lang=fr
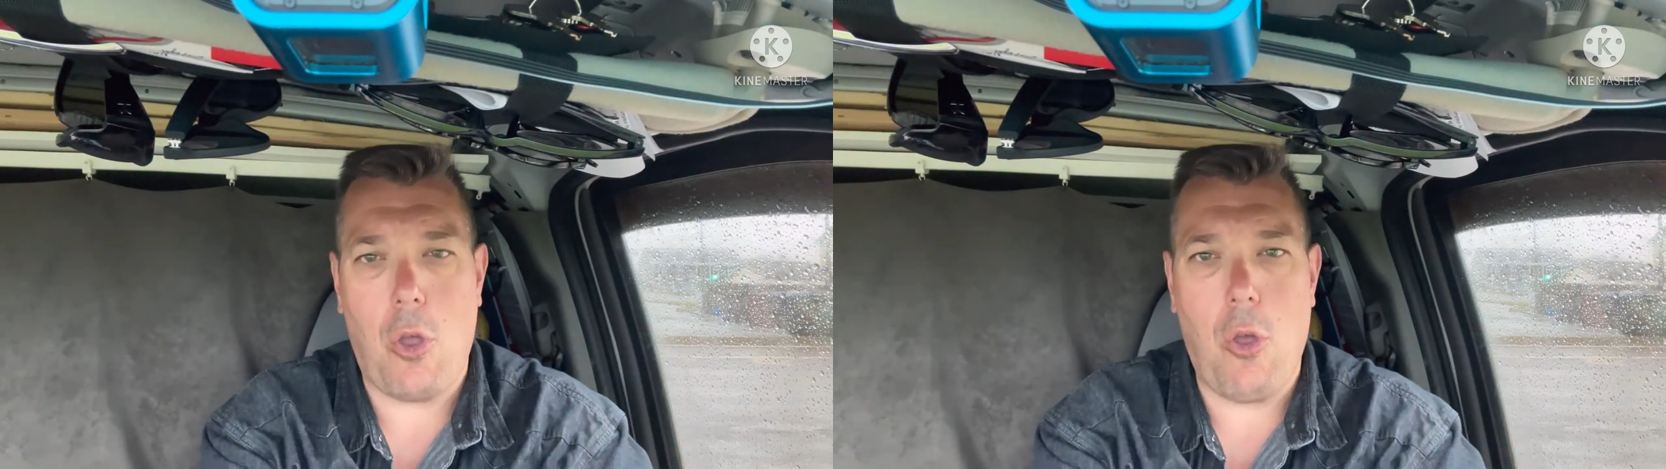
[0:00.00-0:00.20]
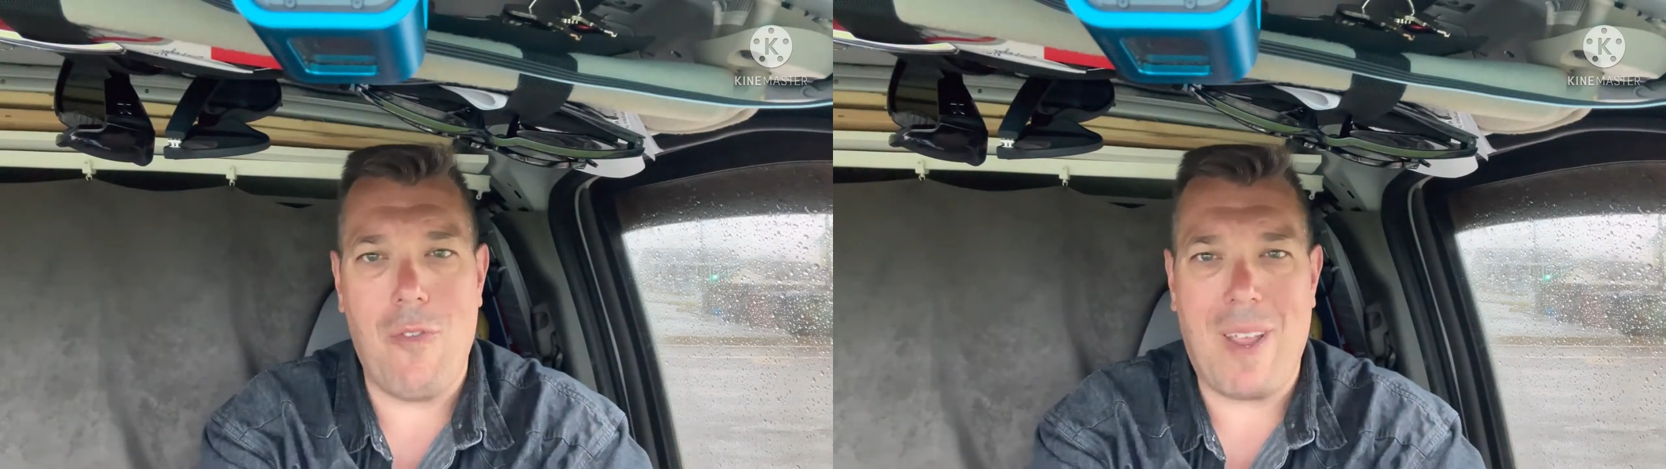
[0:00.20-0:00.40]

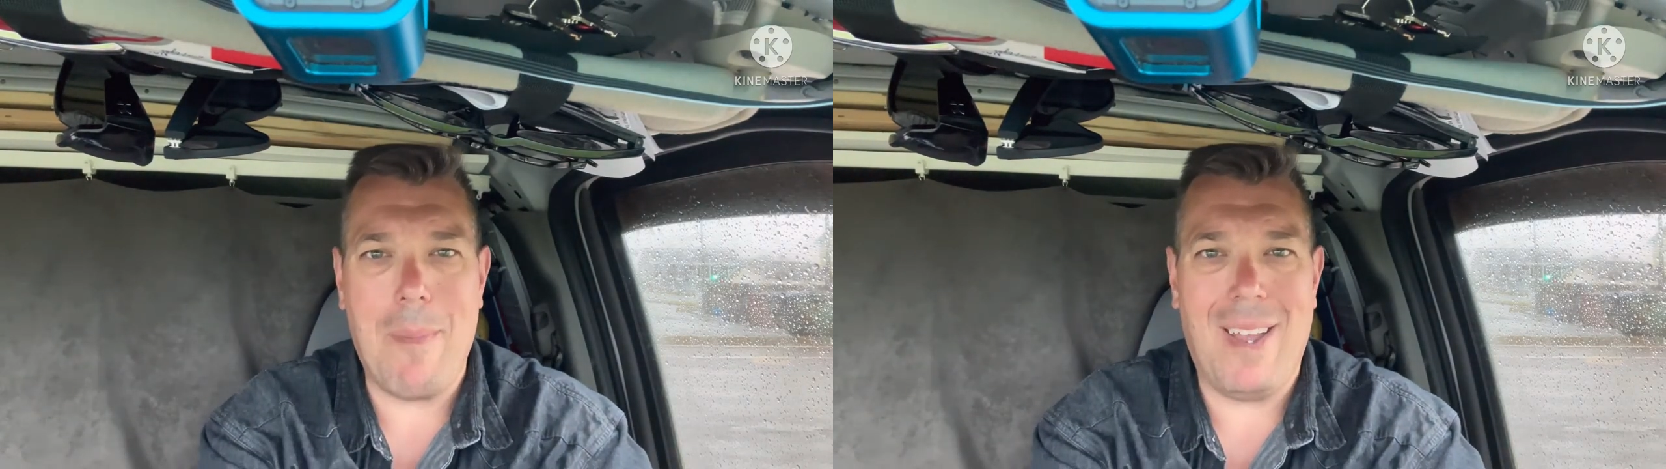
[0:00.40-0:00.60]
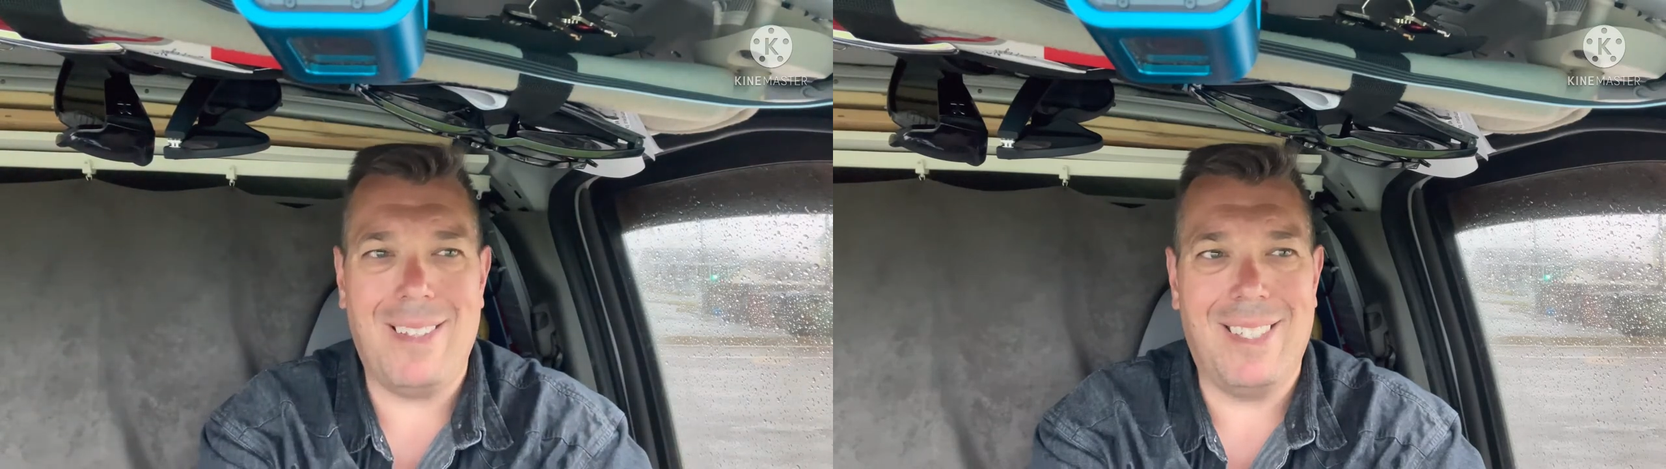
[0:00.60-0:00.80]

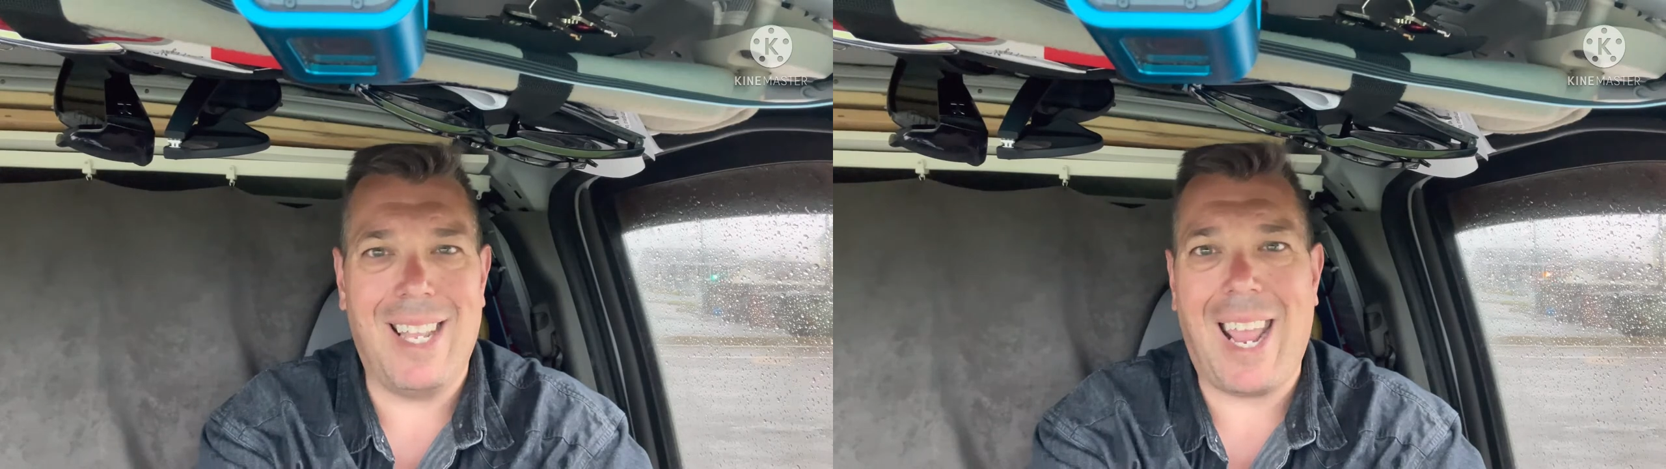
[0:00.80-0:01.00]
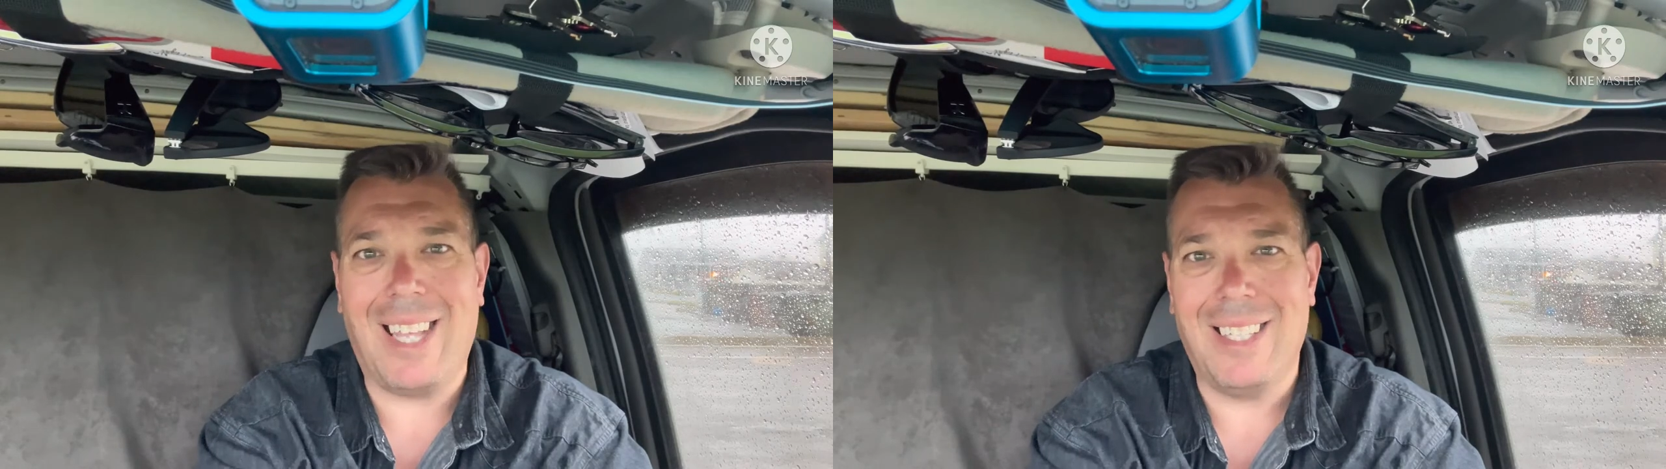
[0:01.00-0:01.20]
vraiment
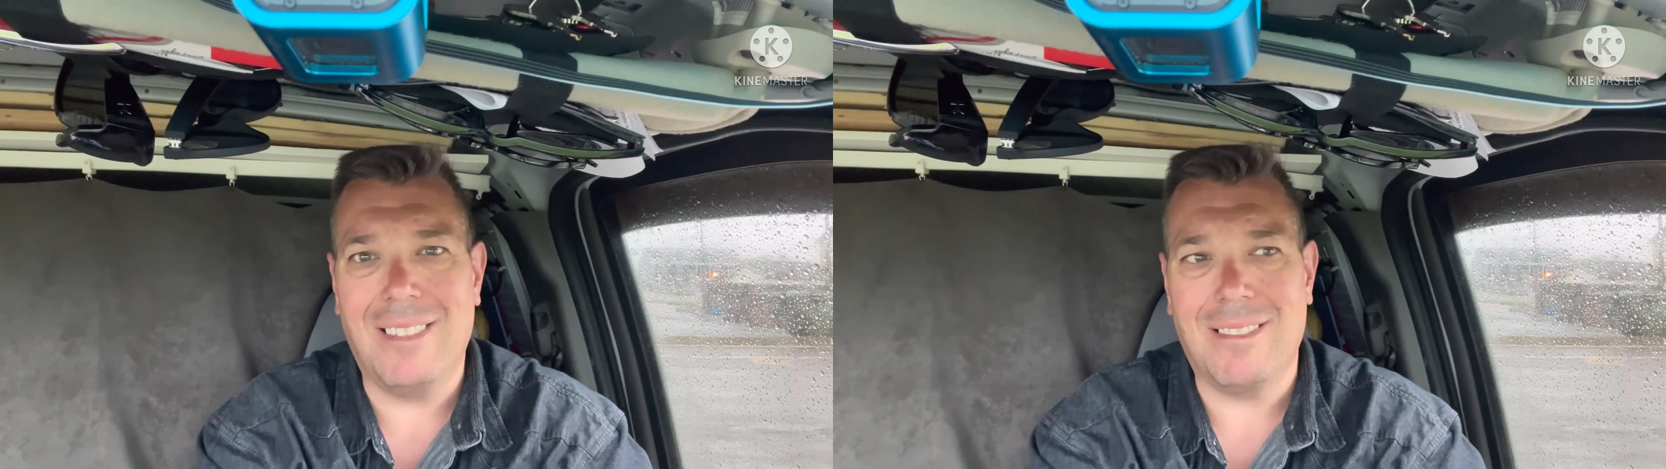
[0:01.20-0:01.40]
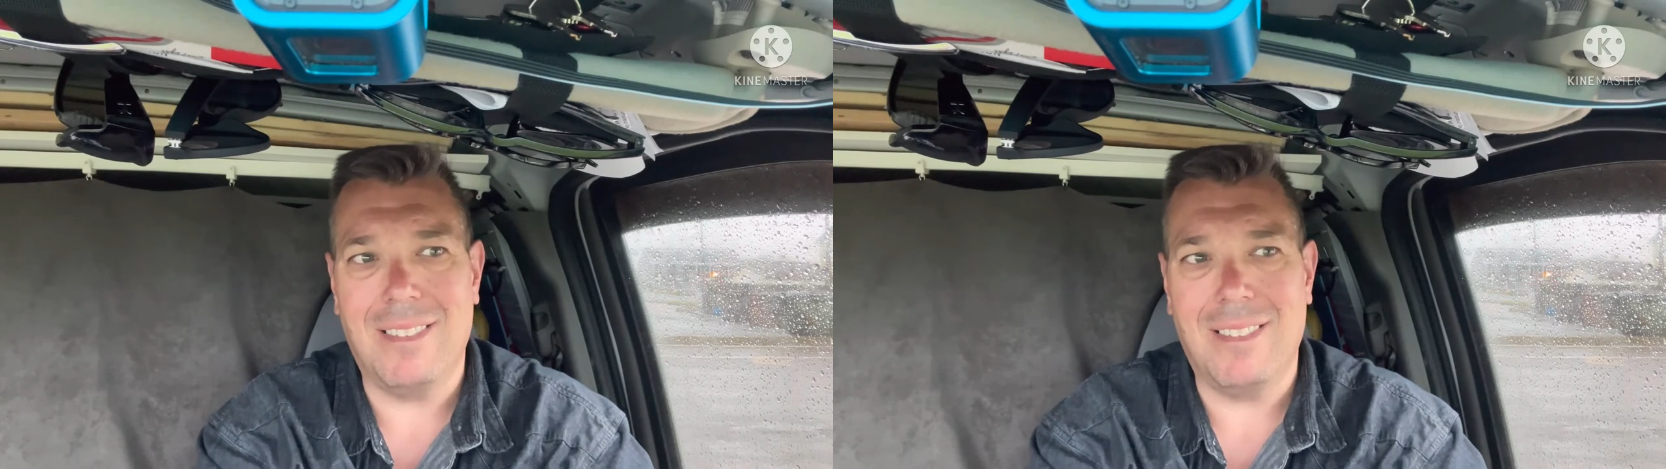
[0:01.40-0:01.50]
dégradante.